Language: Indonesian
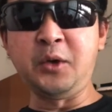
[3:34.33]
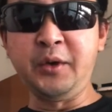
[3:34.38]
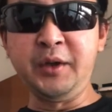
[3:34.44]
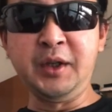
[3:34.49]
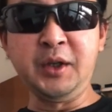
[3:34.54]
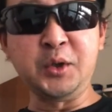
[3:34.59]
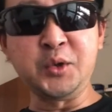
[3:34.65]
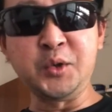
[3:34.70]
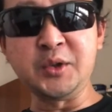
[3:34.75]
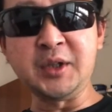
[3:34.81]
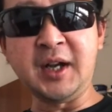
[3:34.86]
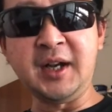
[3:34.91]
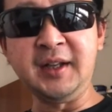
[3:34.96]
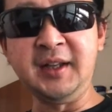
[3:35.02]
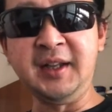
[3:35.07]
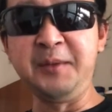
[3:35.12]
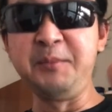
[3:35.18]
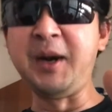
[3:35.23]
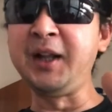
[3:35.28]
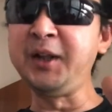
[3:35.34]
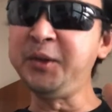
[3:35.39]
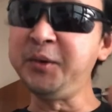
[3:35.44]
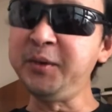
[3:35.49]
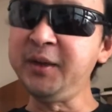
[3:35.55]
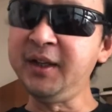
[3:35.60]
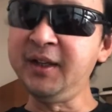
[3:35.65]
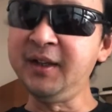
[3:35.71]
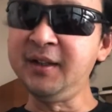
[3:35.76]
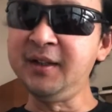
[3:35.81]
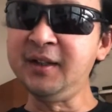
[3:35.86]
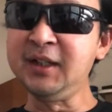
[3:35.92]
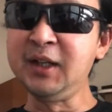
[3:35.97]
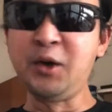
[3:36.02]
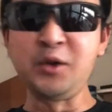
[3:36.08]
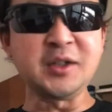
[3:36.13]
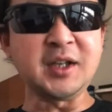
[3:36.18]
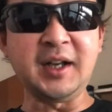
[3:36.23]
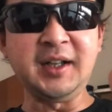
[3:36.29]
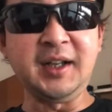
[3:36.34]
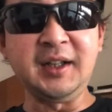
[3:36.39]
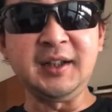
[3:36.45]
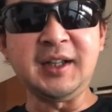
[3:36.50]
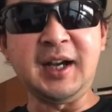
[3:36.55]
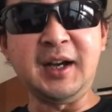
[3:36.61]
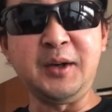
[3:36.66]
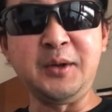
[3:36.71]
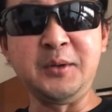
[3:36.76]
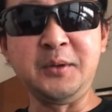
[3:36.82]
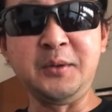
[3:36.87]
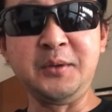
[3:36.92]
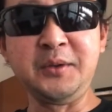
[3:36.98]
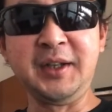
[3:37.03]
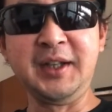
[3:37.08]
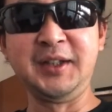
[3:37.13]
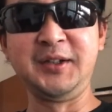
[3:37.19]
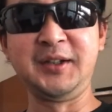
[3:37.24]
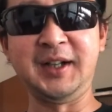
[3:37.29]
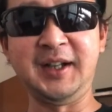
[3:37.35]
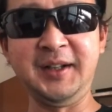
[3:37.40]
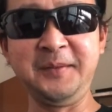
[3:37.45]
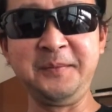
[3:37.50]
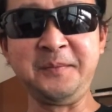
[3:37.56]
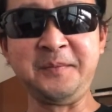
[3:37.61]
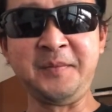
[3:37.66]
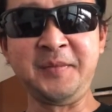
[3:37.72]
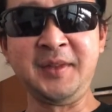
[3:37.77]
Oh ini kesusahan nih, bantuin. Gak usah ada yang tahu, gitu kan?